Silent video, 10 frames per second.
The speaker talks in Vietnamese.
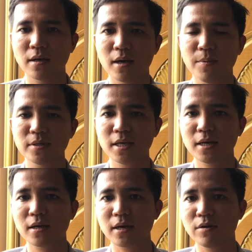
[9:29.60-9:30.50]
abc
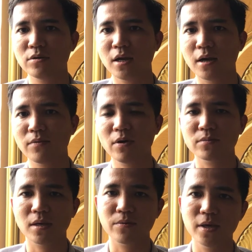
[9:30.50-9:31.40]
các kiểu trình lên
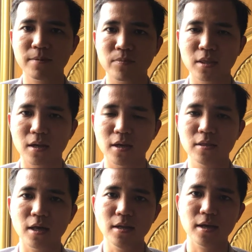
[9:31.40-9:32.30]
phòng tài nguyên trình
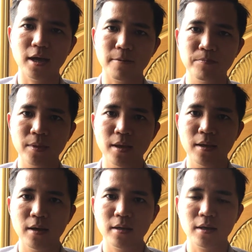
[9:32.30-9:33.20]
lên tỉnh chẳng hạn
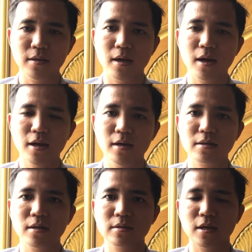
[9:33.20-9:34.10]
à, những cái dự án lớn
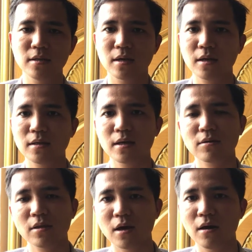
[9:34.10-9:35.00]
trình lên tỉnh những cái dự
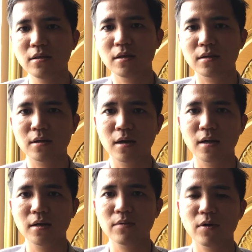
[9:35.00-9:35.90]
án nhỏ nhỏ thì trình
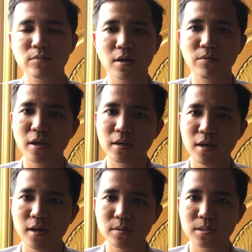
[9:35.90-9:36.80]
lên phòng tài nguyên
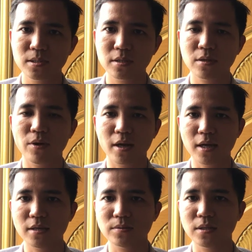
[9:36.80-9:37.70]
lên huyện
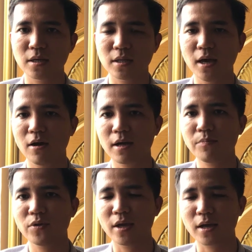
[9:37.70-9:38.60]
đó thì người ta họ
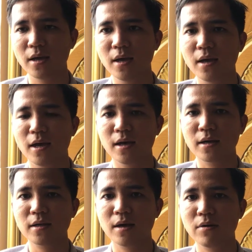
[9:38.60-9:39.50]
cấp duyệt
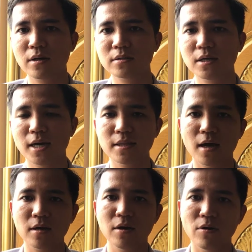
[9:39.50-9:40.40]
kết à, cấu và cơ sở hạ
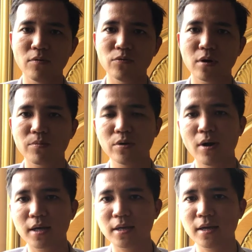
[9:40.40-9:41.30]
tầng nó ổn phù hợp quy
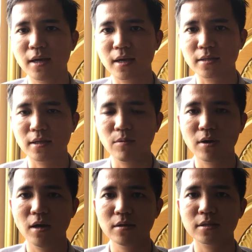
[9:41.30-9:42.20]
hoạch chẳng hạn thì lúc
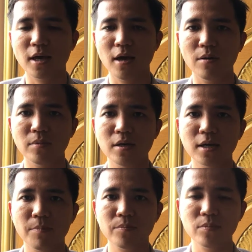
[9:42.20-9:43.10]
đó người ta họ mới
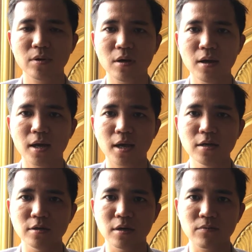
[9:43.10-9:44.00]
cấp đó là cái
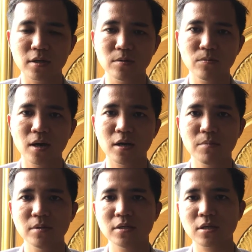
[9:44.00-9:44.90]
đường và xung quanh
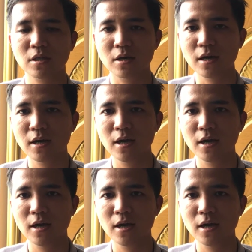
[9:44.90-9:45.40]
đó mới được thửa